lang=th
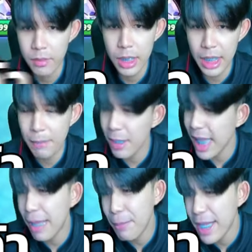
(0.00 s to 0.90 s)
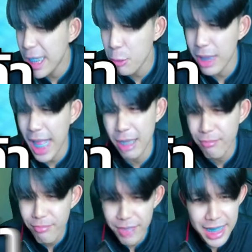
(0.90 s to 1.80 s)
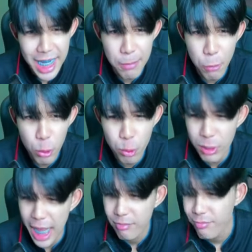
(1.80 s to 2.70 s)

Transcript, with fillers: แต่แนะนำว่าร้านที่ดีสุดละจริงใจกับคนดูสุดละ